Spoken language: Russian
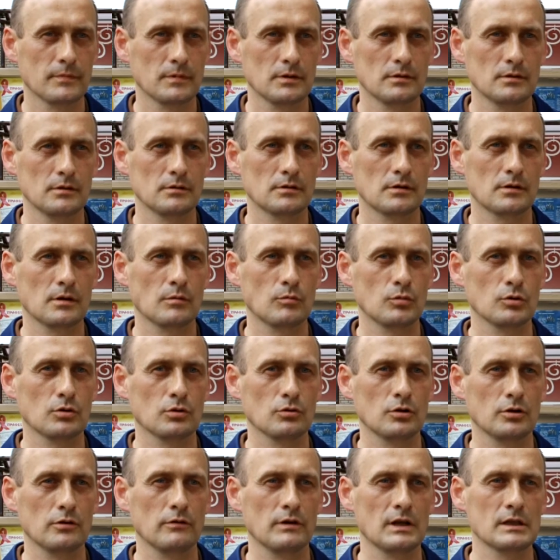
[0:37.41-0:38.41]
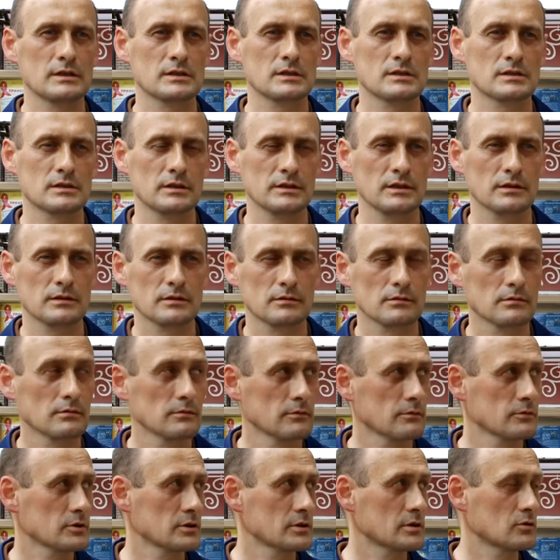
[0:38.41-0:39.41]
Э, работаю 20 лет,
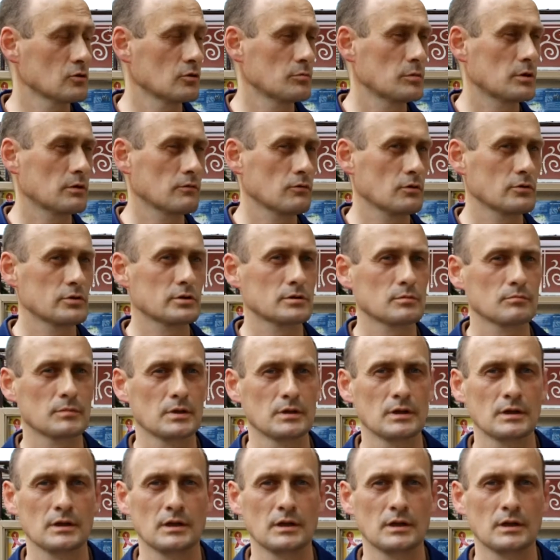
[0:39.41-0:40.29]
уже с номер 8.